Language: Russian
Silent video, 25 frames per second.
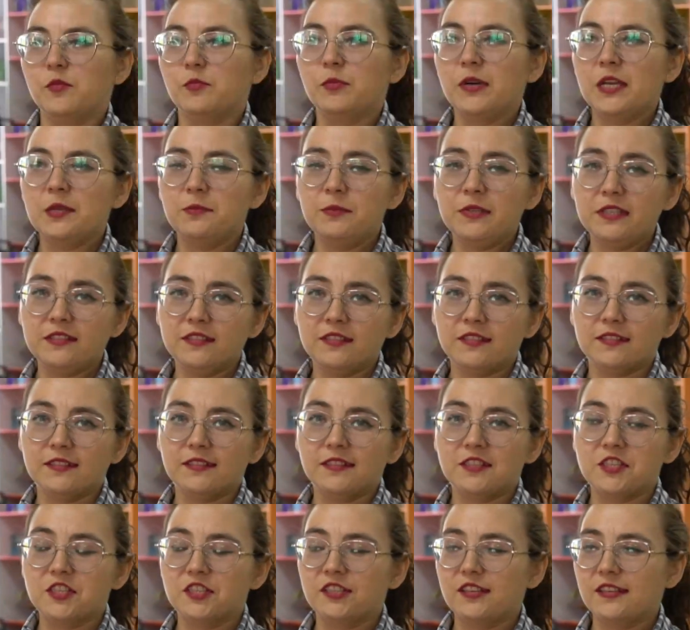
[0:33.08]
Май месяц
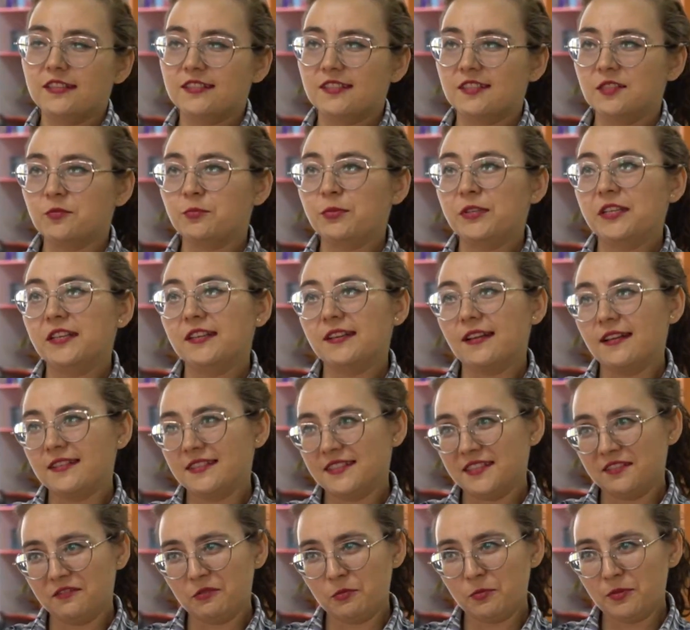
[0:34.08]
начинается с
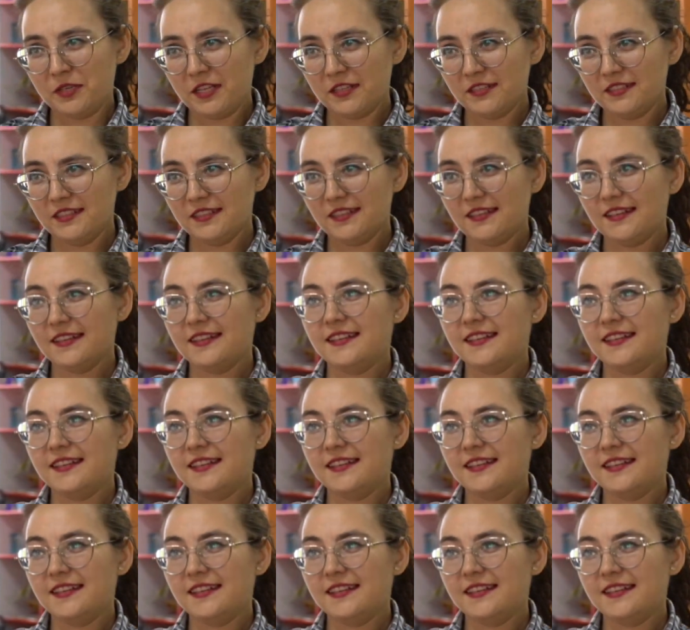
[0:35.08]
прекрасного праздника.